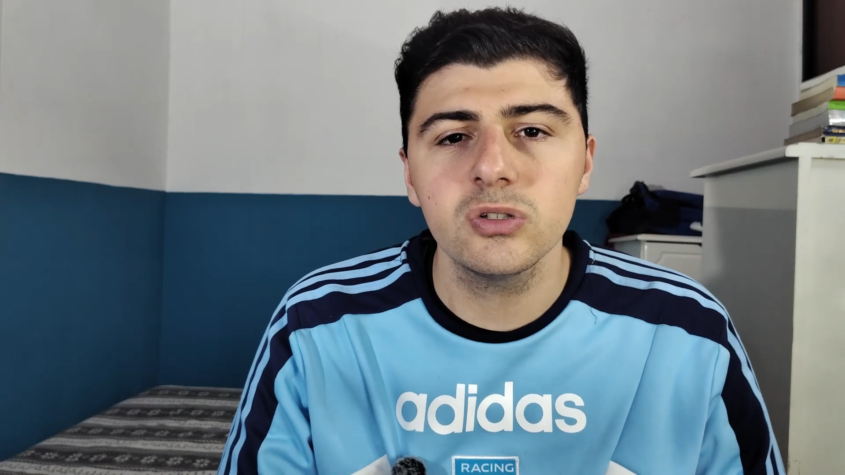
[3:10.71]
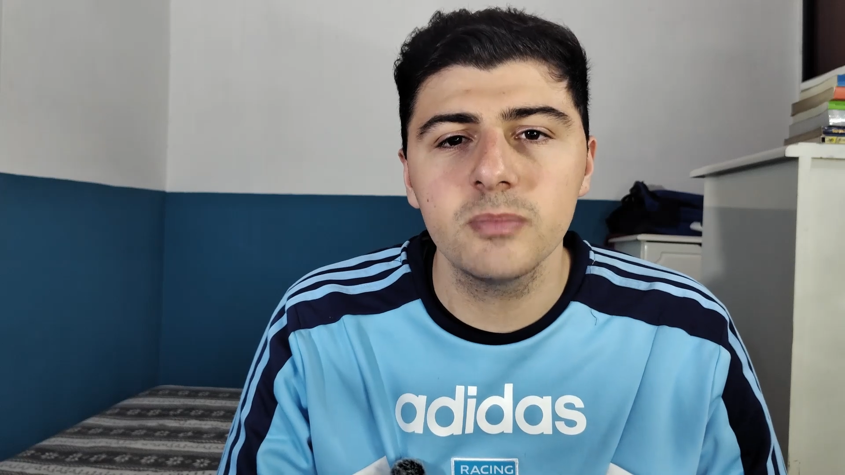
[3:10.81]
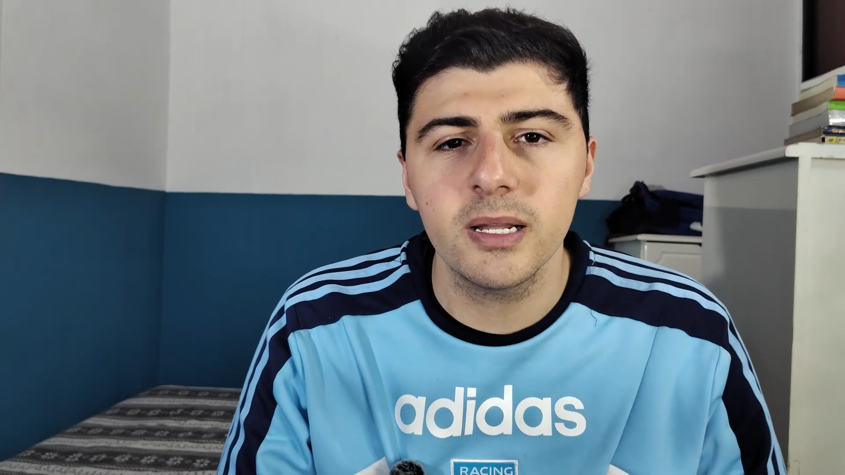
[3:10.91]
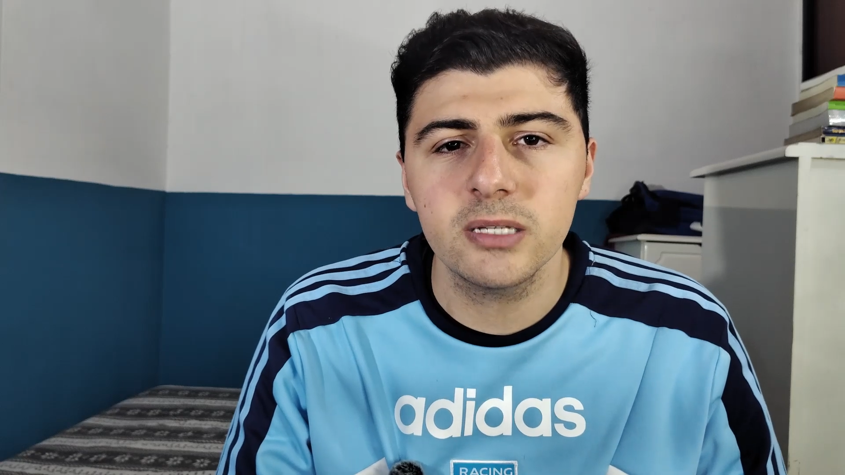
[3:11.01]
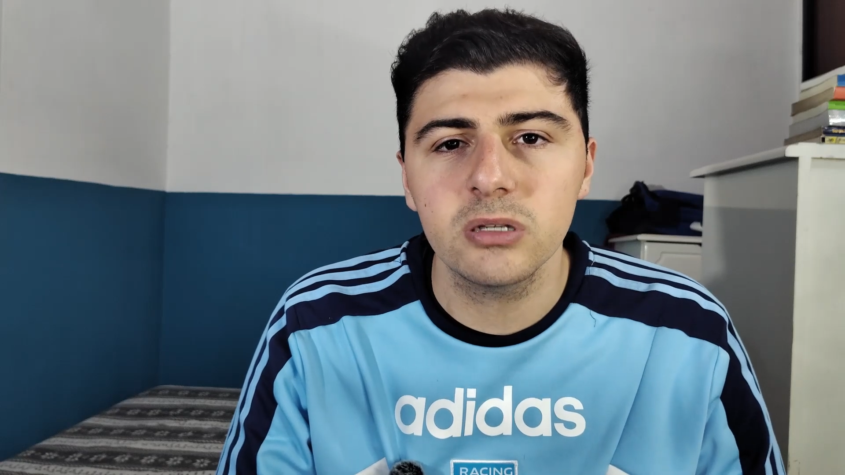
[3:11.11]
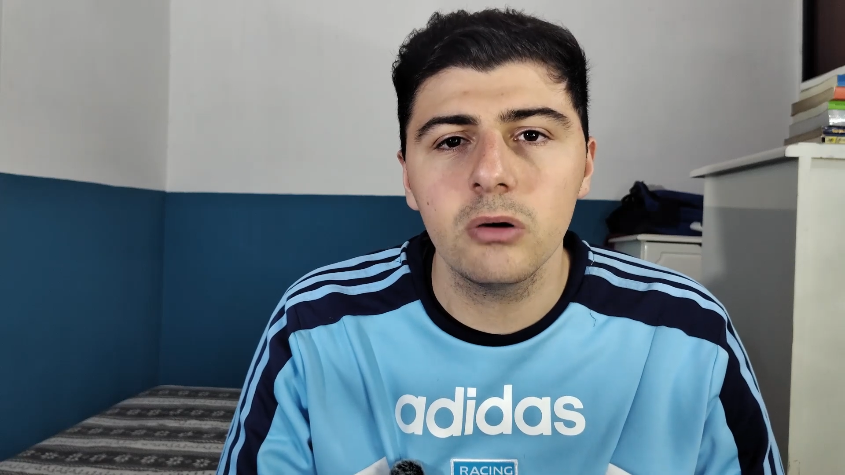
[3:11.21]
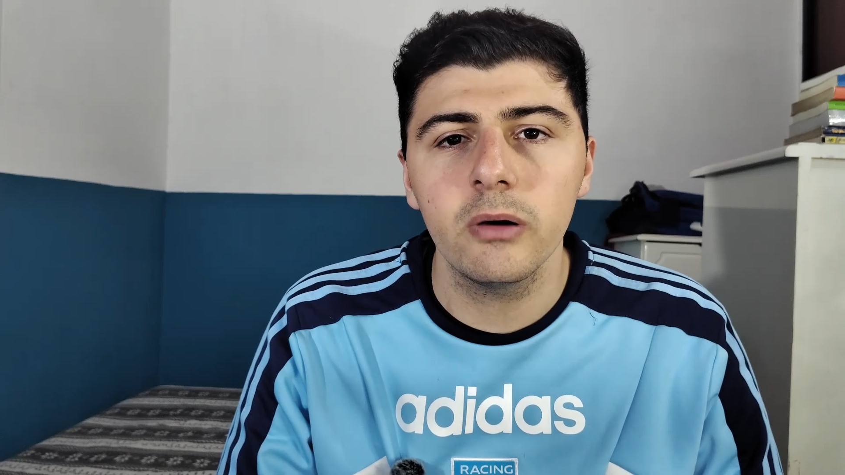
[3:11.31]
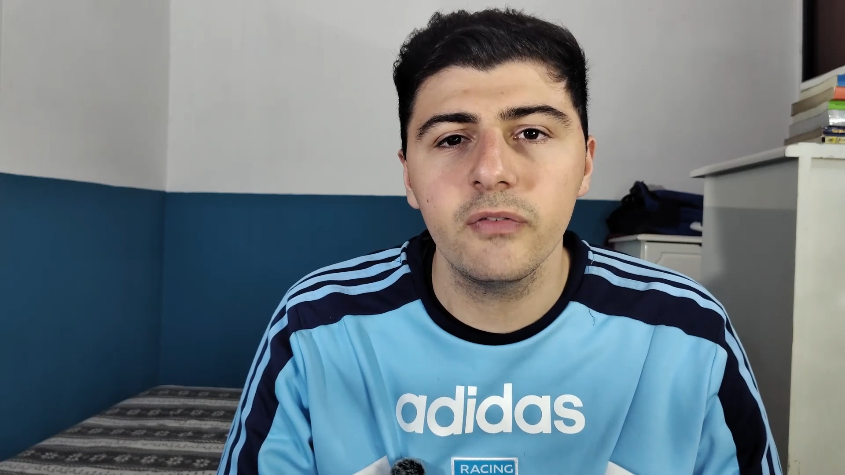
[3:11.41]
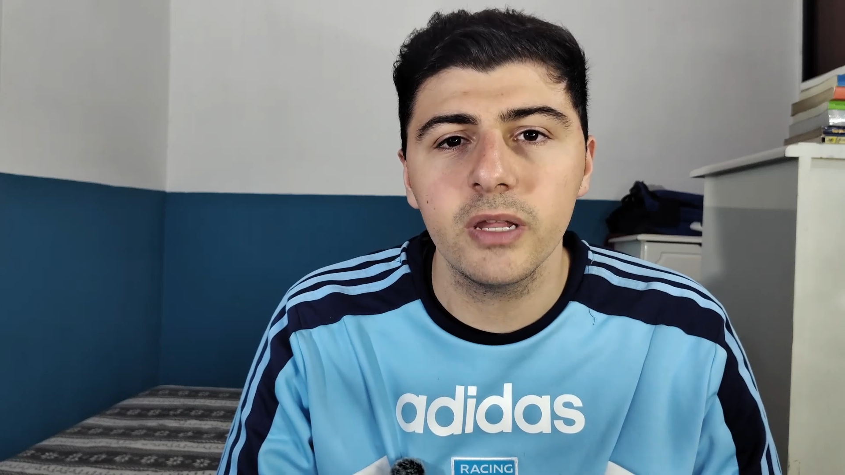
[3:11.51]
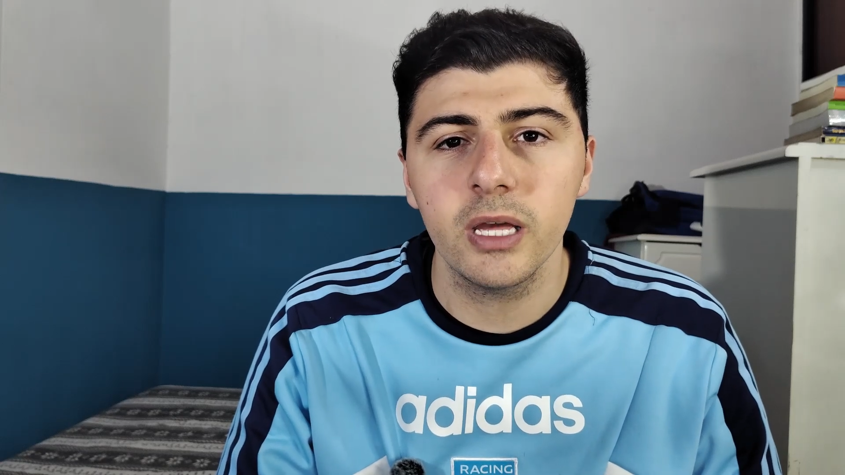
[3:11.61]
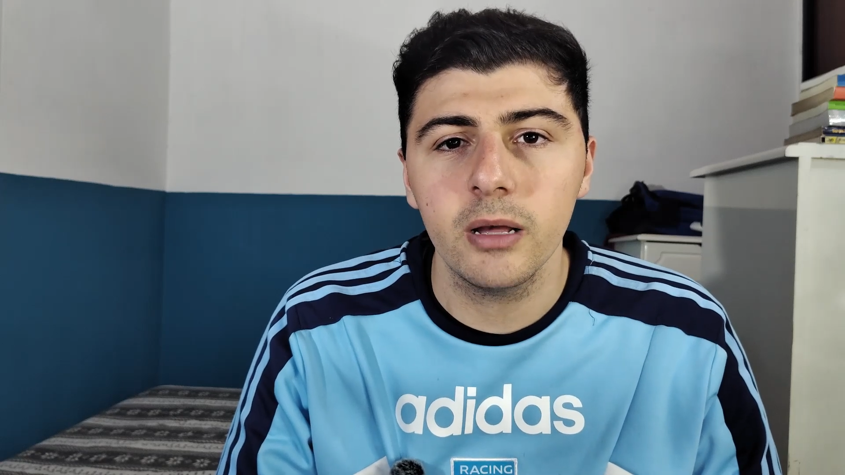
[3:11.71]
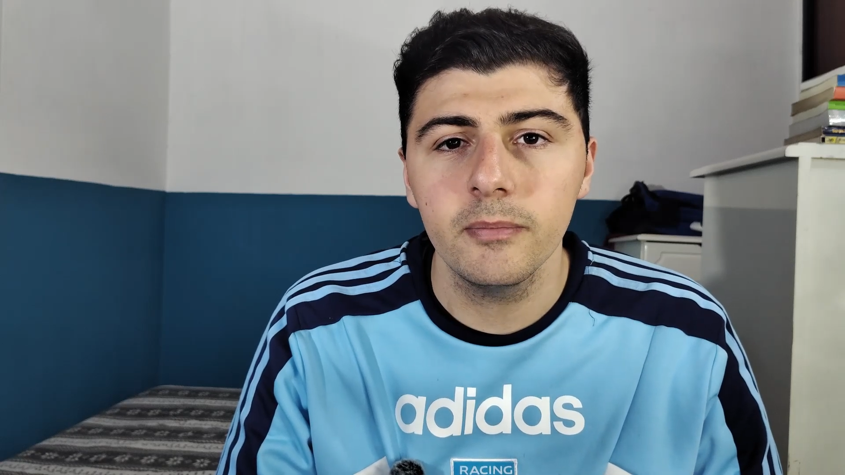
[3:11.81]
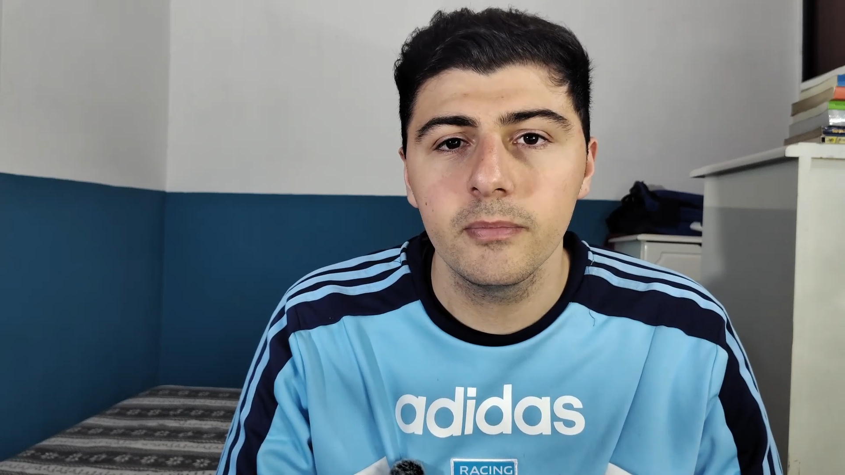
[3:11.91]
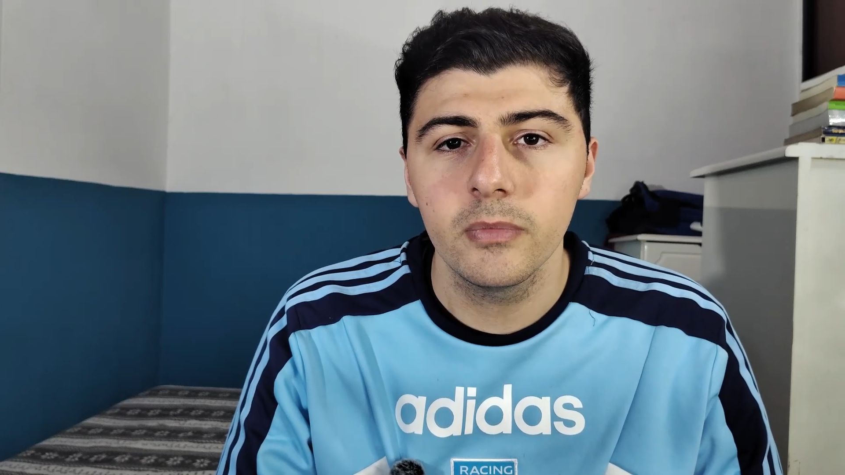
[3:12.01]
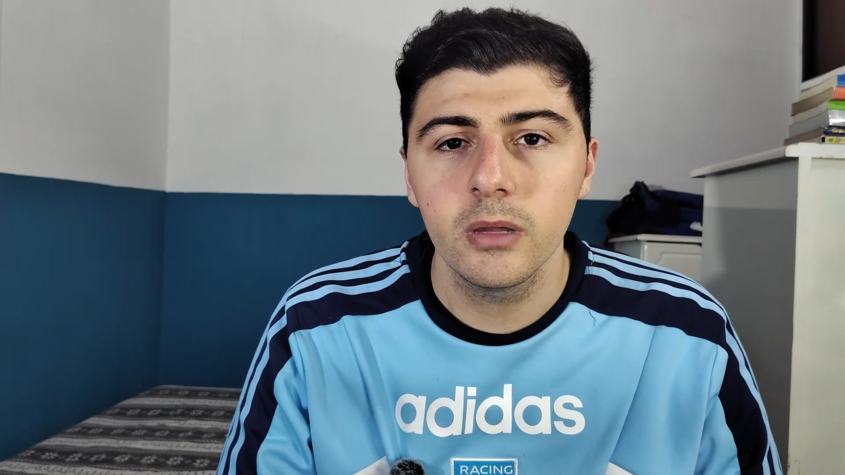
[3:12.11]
es un balazo de agua fría,